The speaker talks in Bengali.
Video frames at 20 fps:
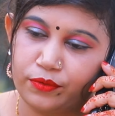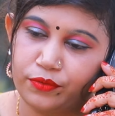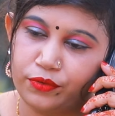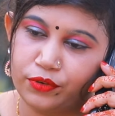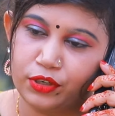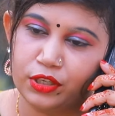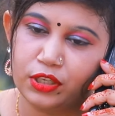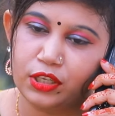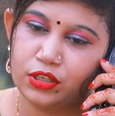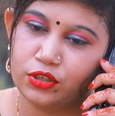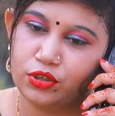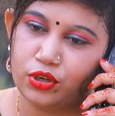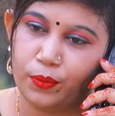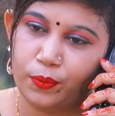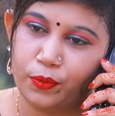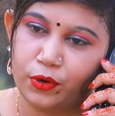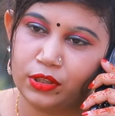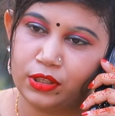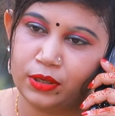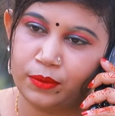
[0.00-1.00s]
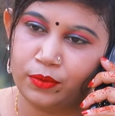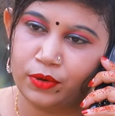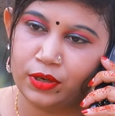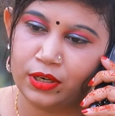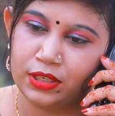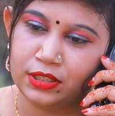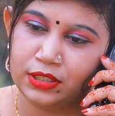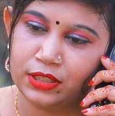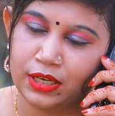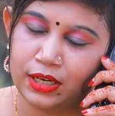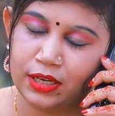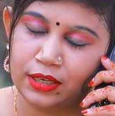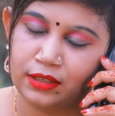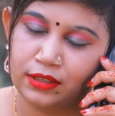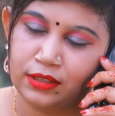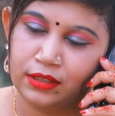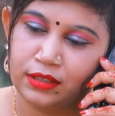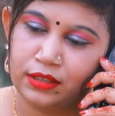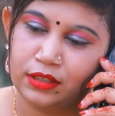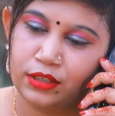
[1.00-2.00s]
ফোনে কি সব কথা বলা যায়
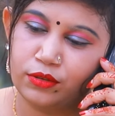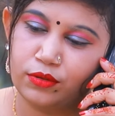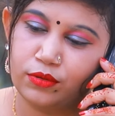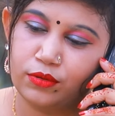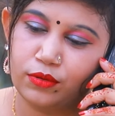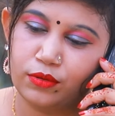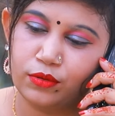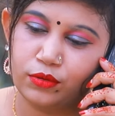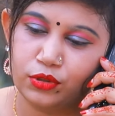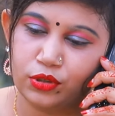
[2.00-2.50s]
কিন্তু